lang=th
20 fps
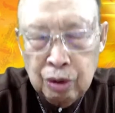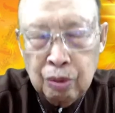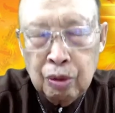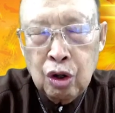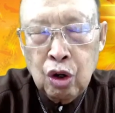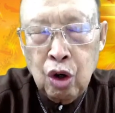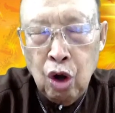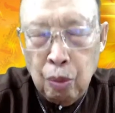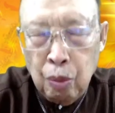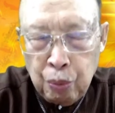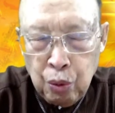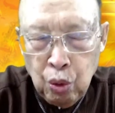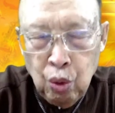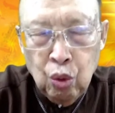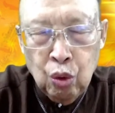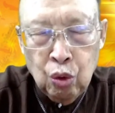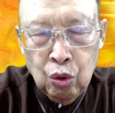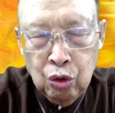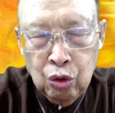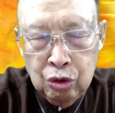กอบกู้
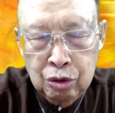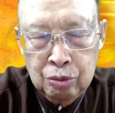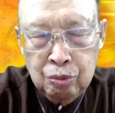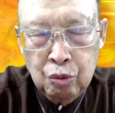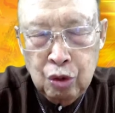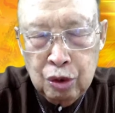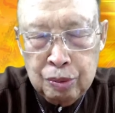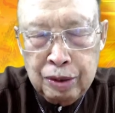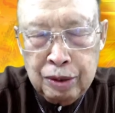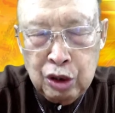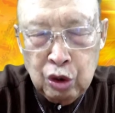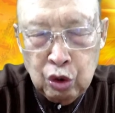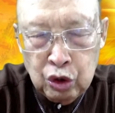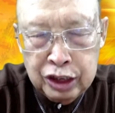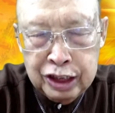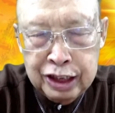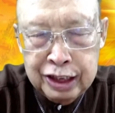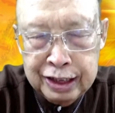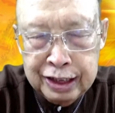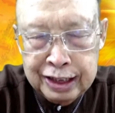มวลมนุษย์
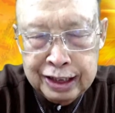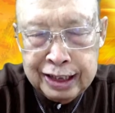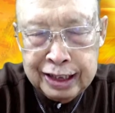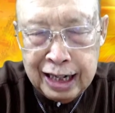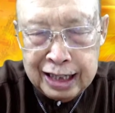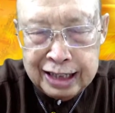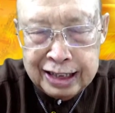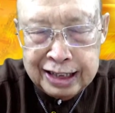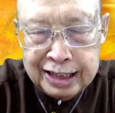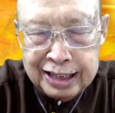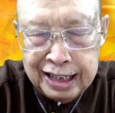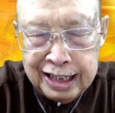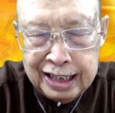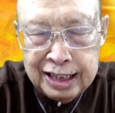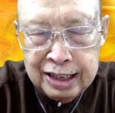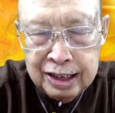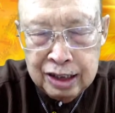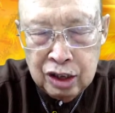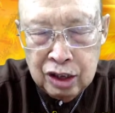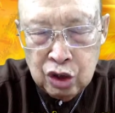จากสิ่ง
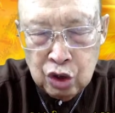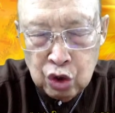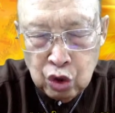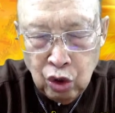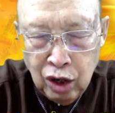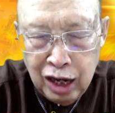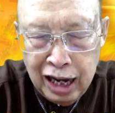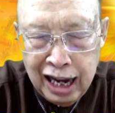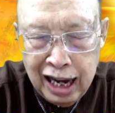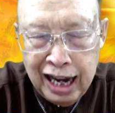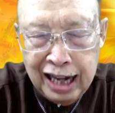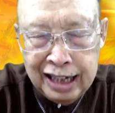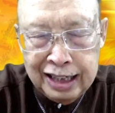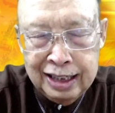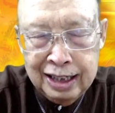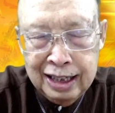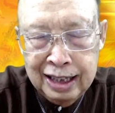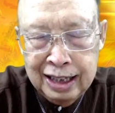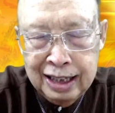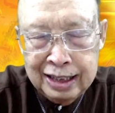สัวห้าย
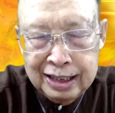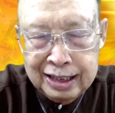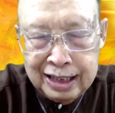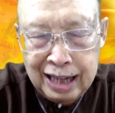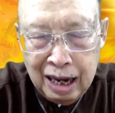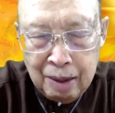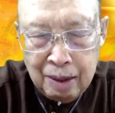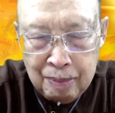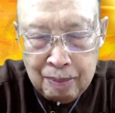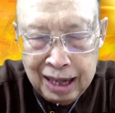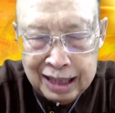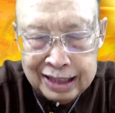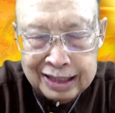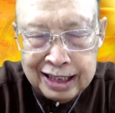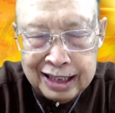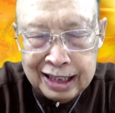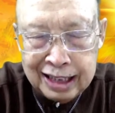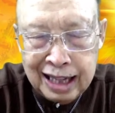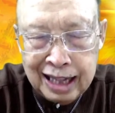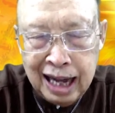จากมารส
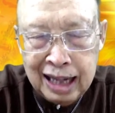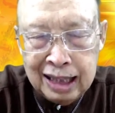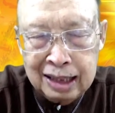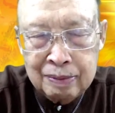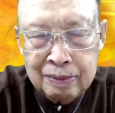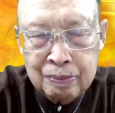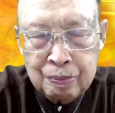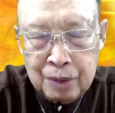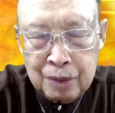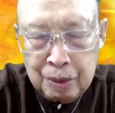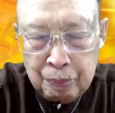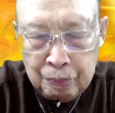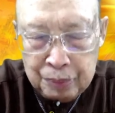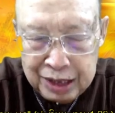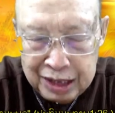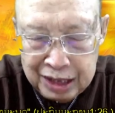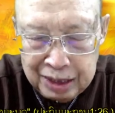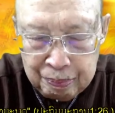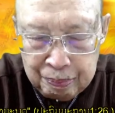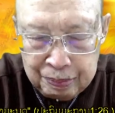ตานผี
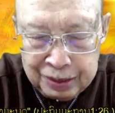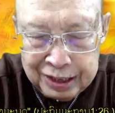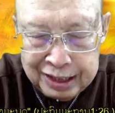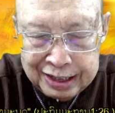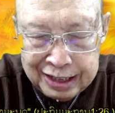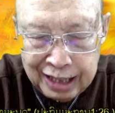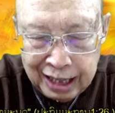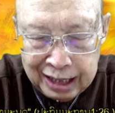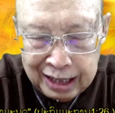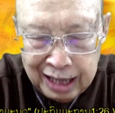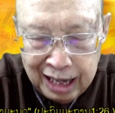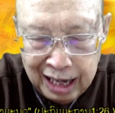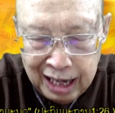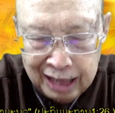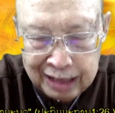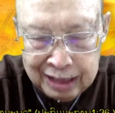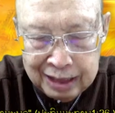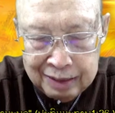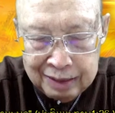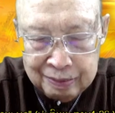ปีศาจหาย
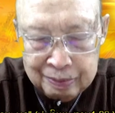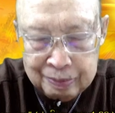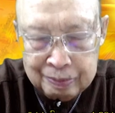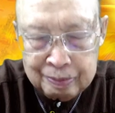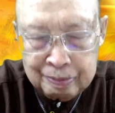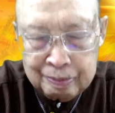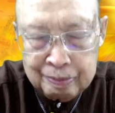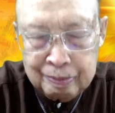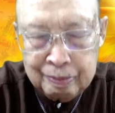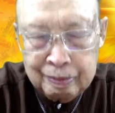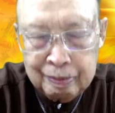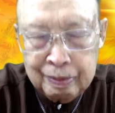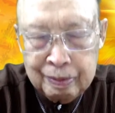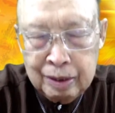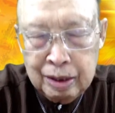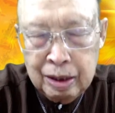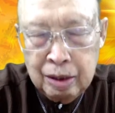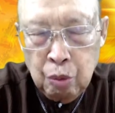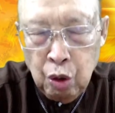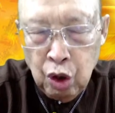
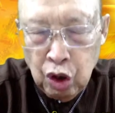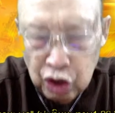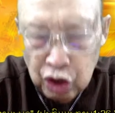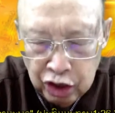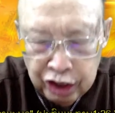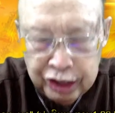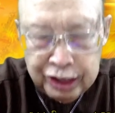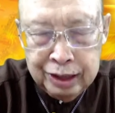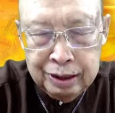พวกเขาน้อย